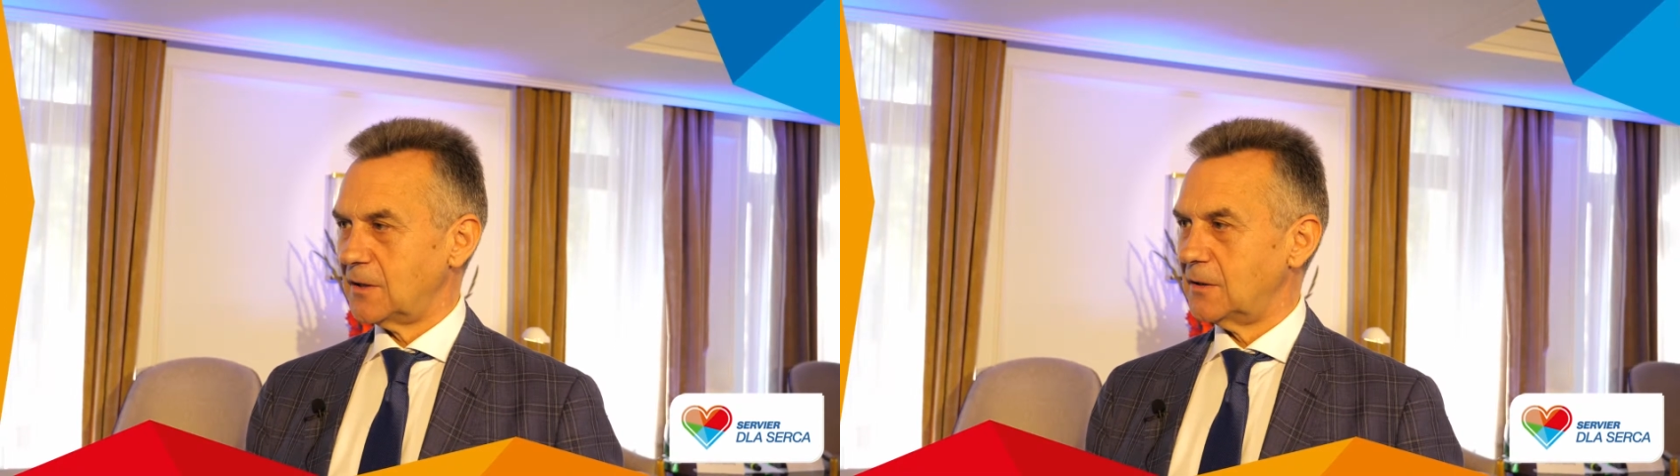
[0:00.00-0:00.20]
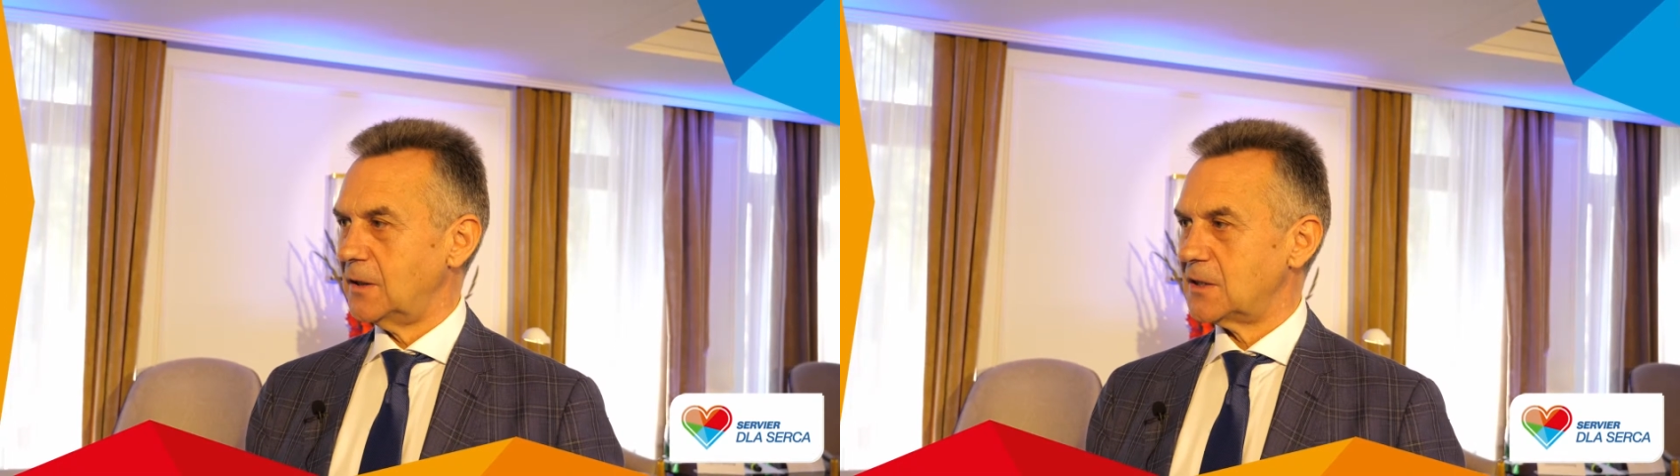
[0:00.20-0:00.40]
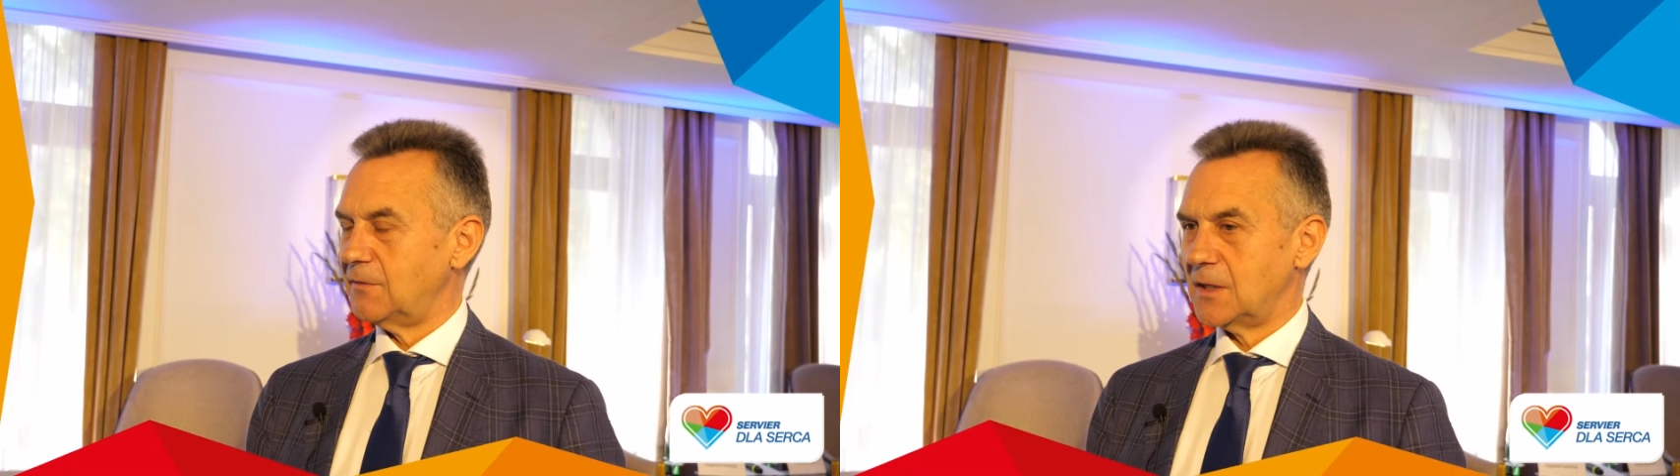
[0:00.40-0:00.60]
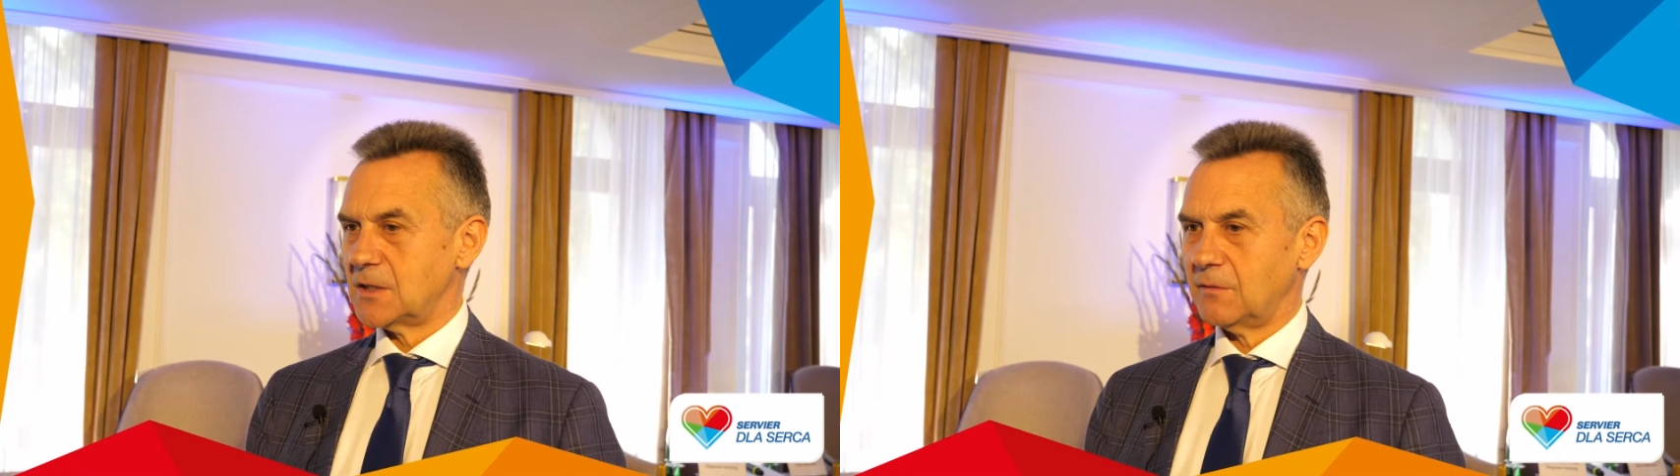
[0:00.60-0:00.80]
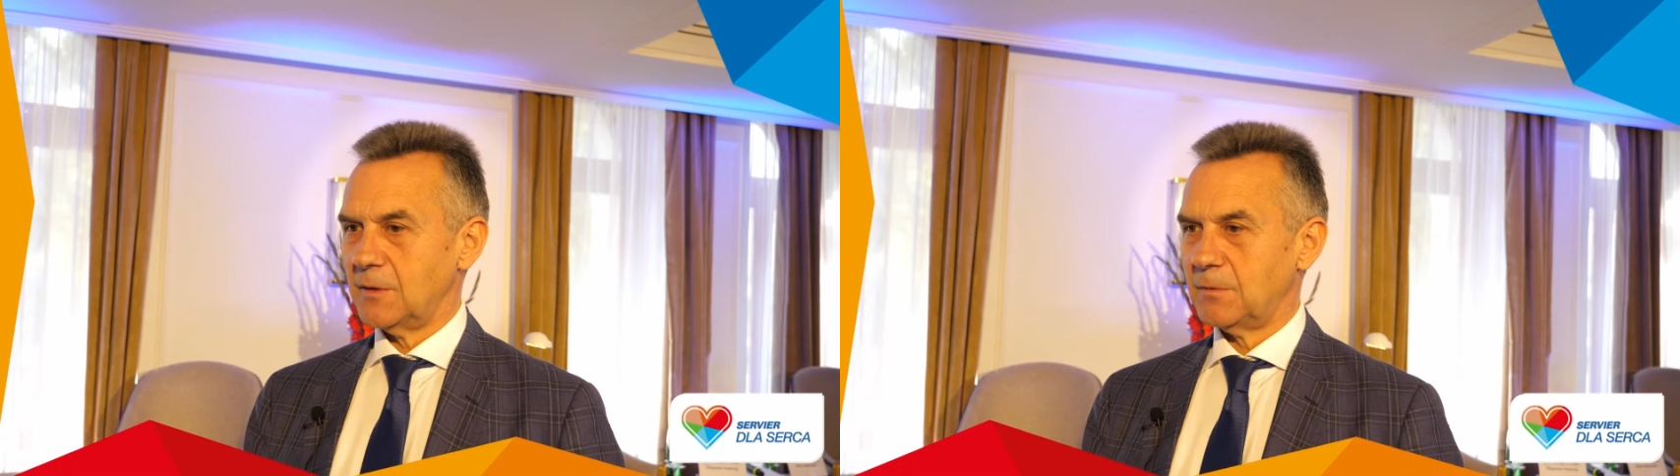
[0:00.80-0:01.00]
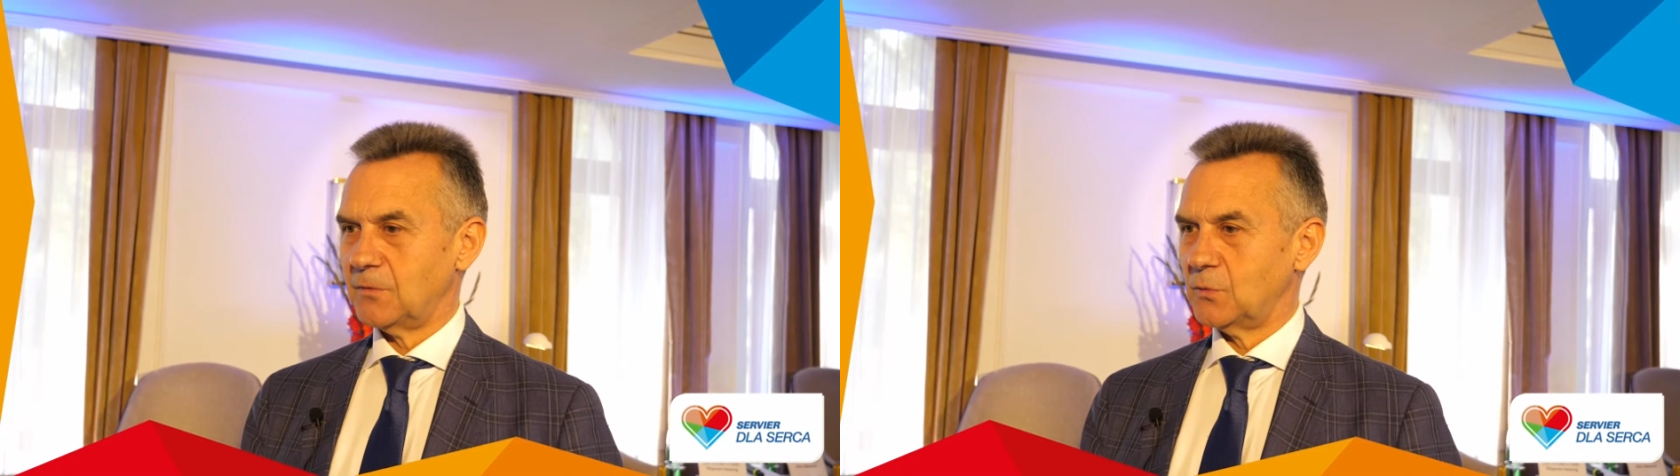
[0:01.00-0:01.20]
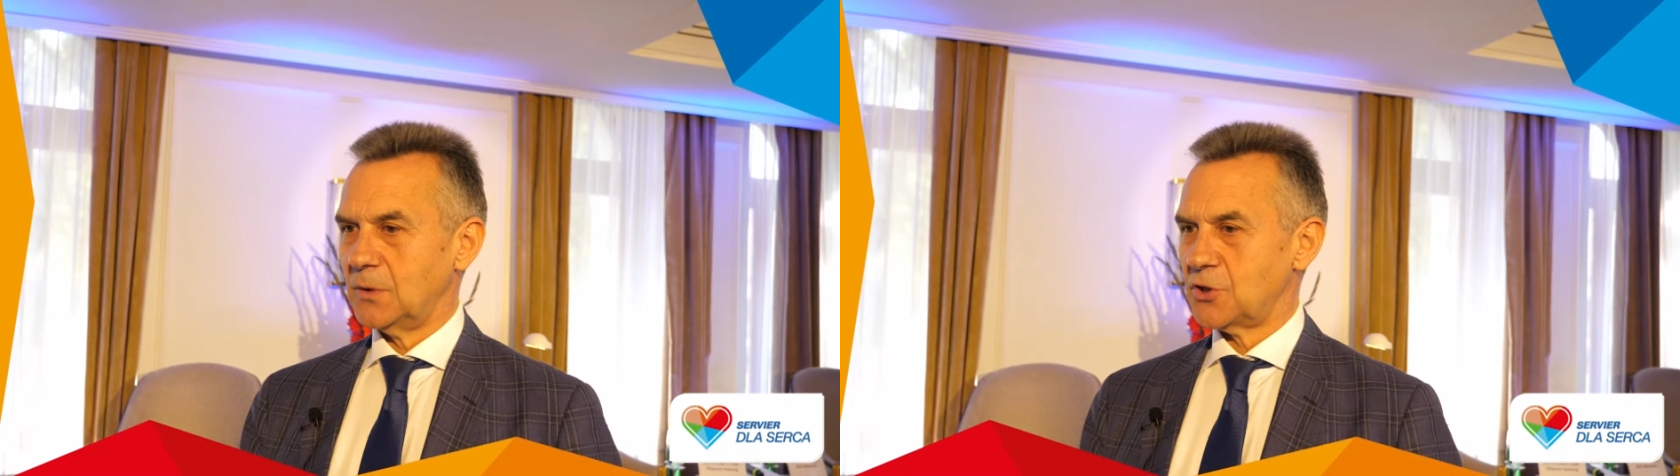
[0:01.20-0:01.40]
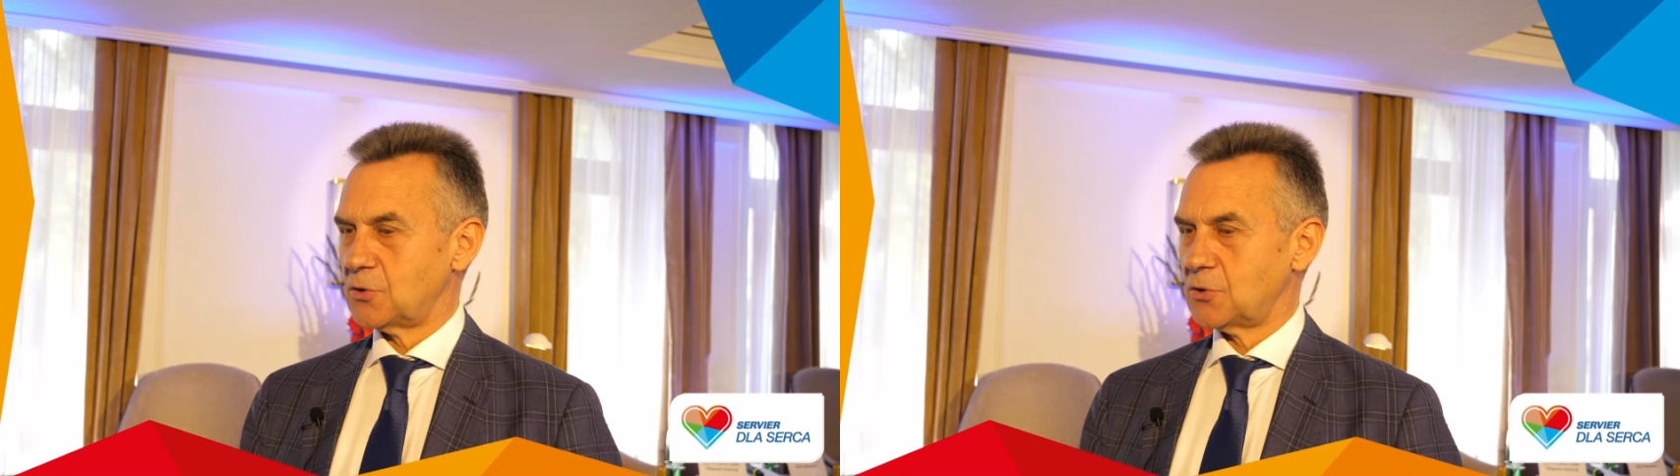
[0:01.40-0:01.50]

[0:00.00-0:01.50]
tętnicy wieńcowej powoduje,